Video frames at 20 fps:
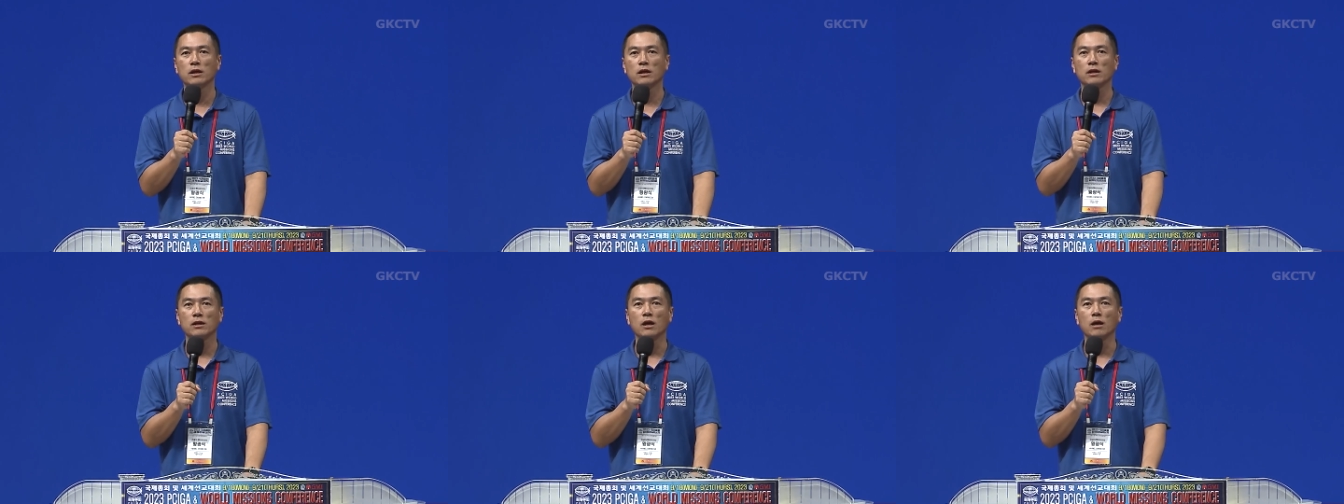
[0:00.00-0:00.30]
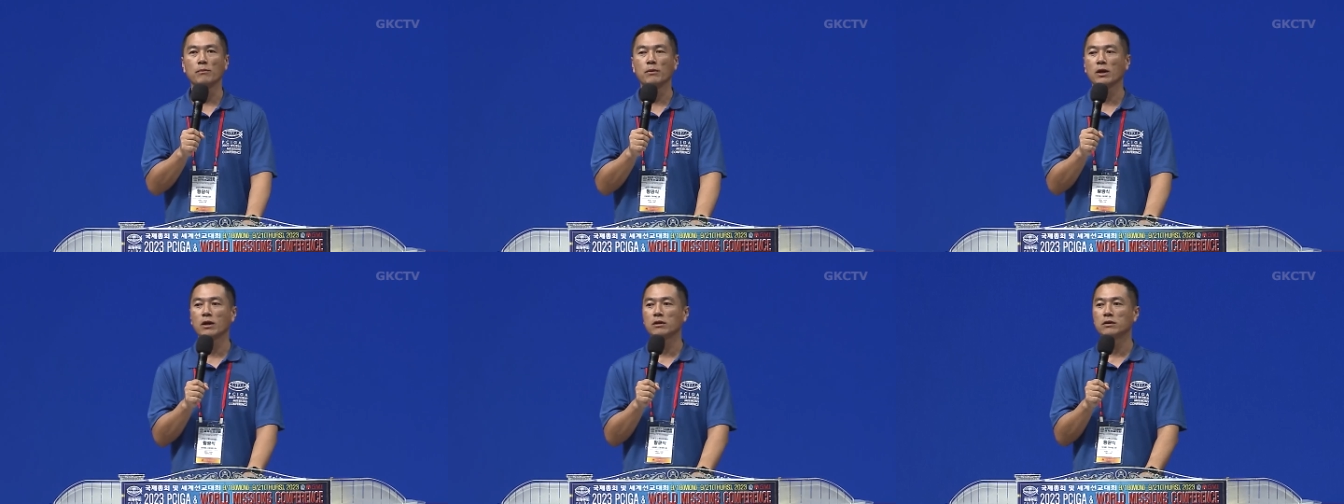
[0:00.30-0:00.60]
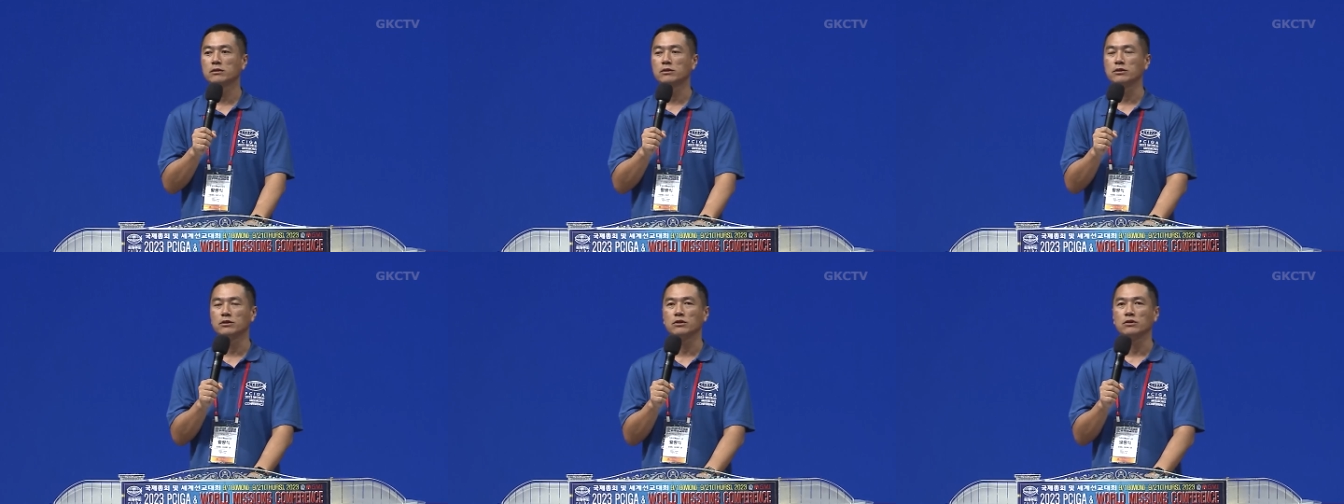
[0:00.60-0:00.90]

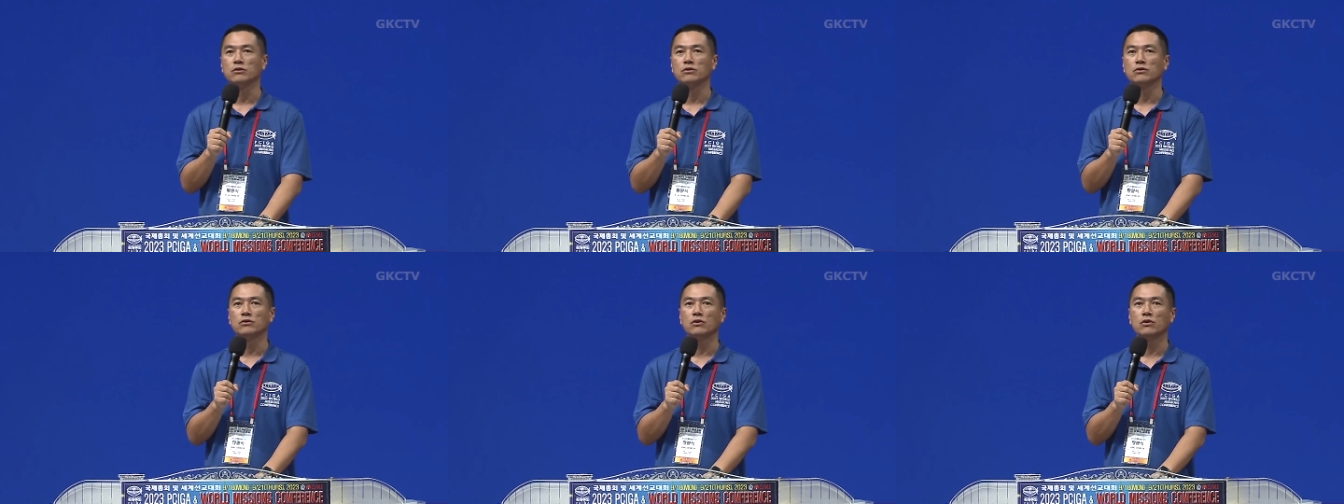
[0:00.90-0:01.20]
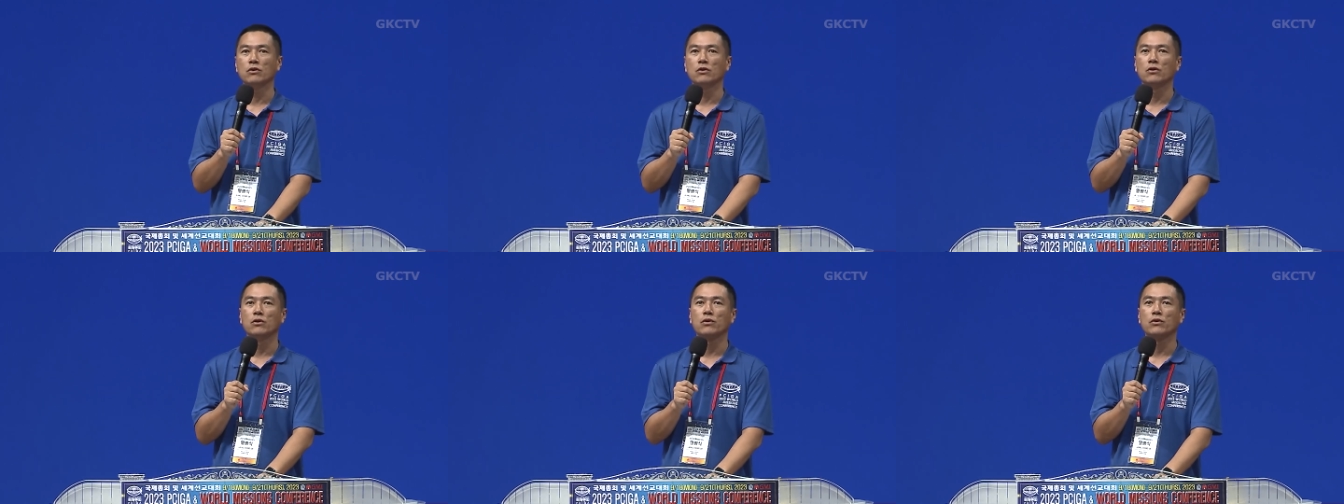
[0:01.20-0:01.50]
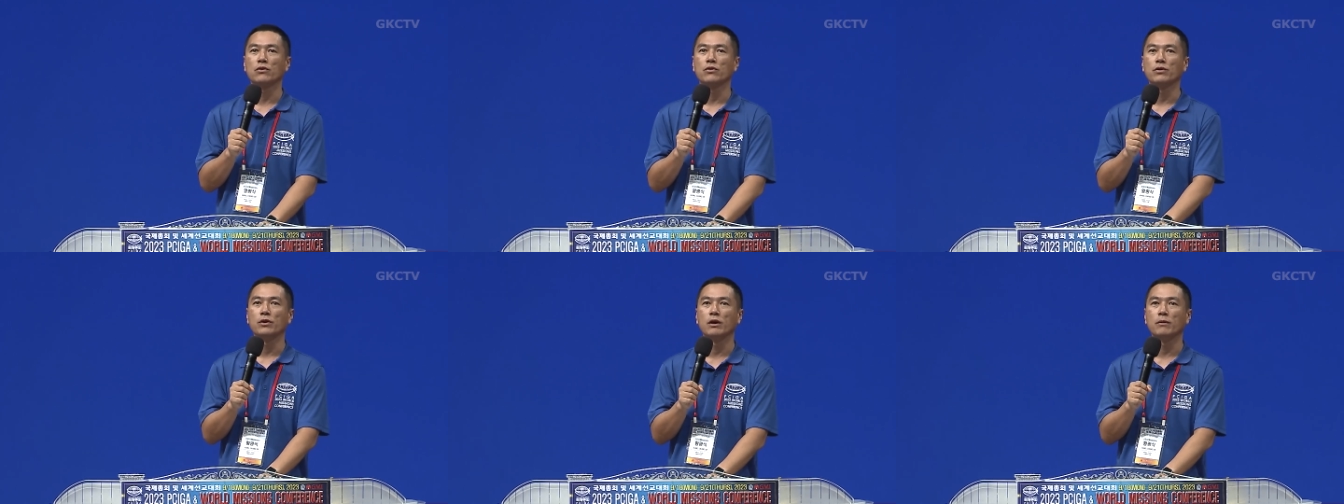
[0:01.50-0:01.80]
예배를 드리거든요.
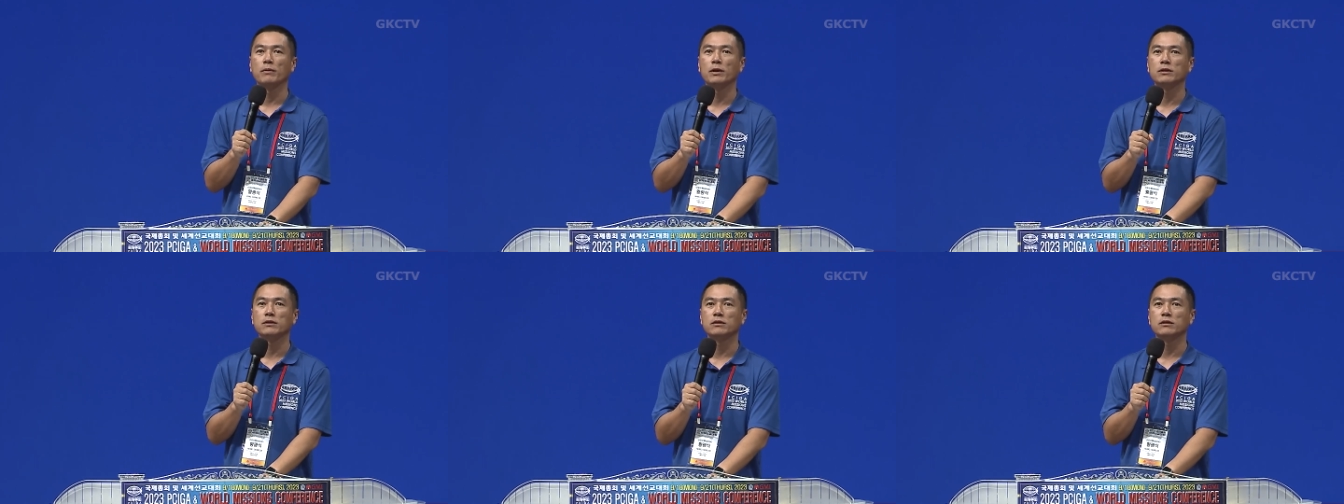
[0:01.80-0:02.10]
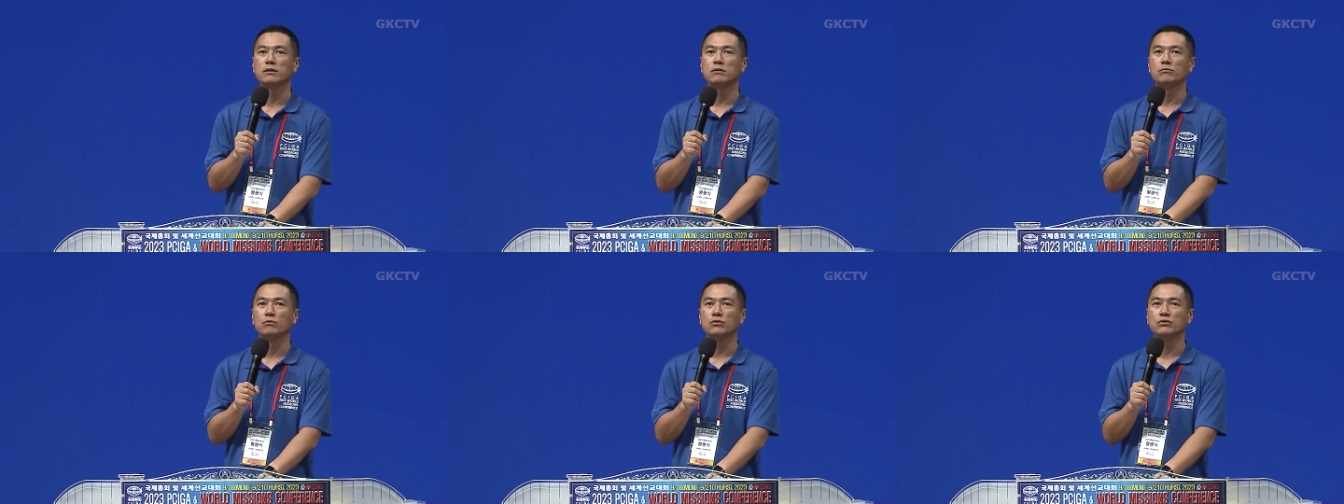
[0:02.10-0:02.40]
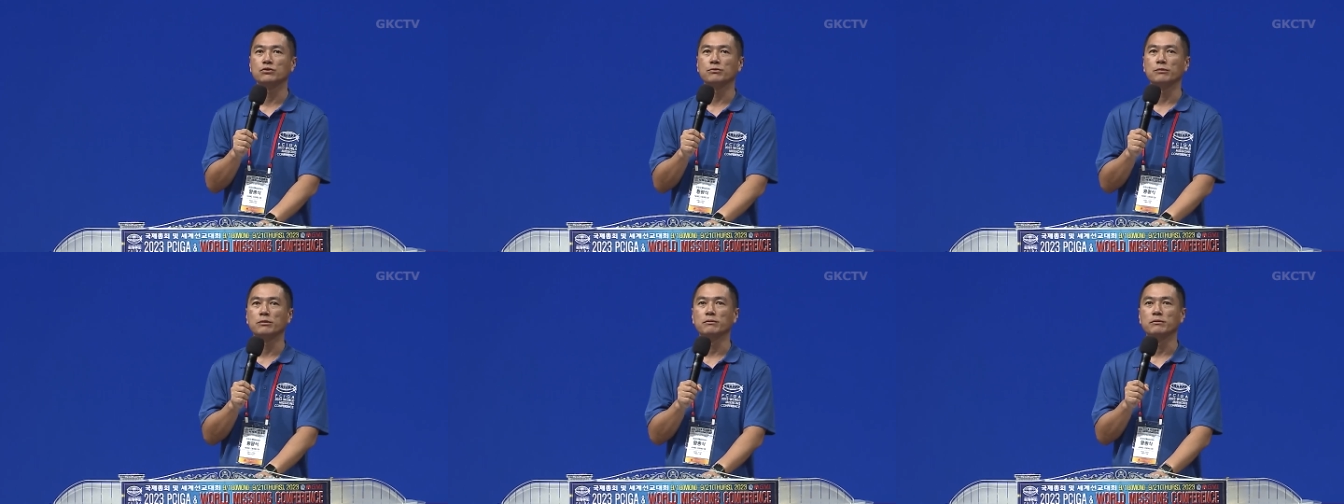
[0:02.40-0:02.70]
그 예배 드리는
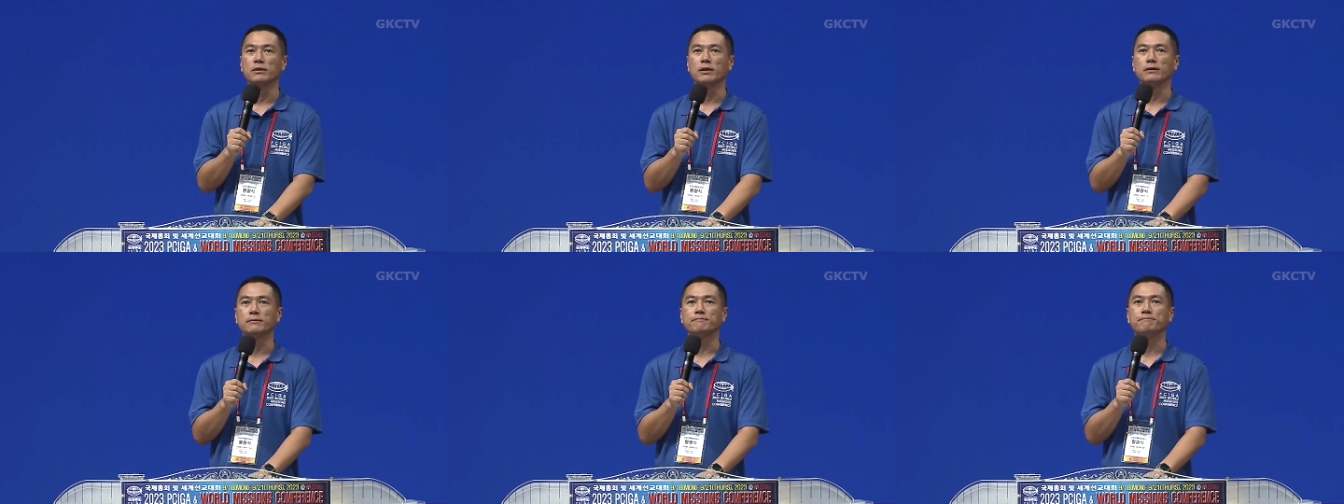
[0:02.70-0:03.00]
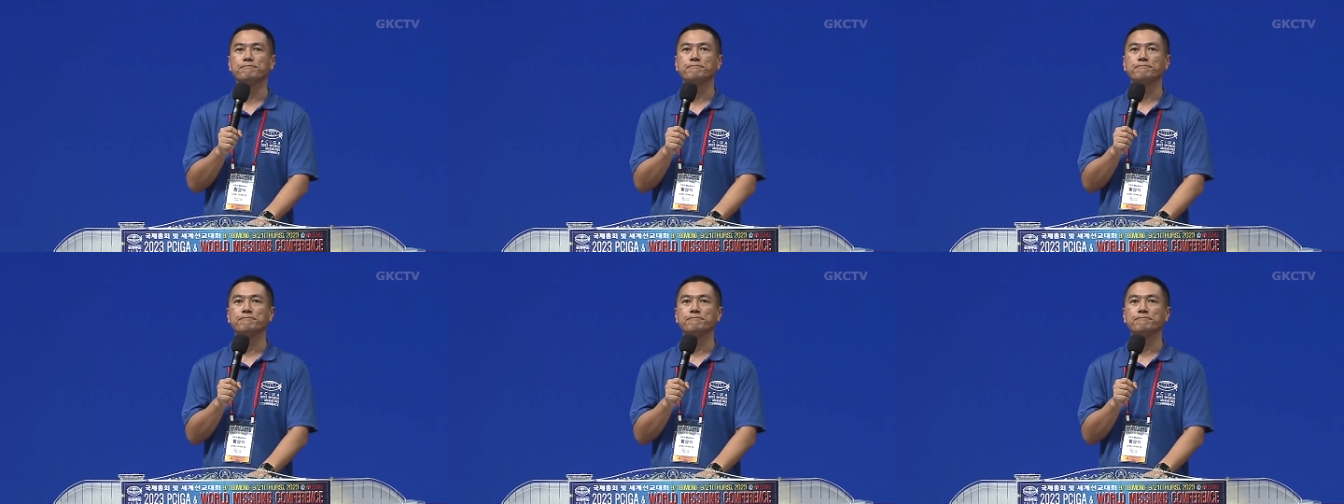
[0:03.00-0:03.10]
모습입니다.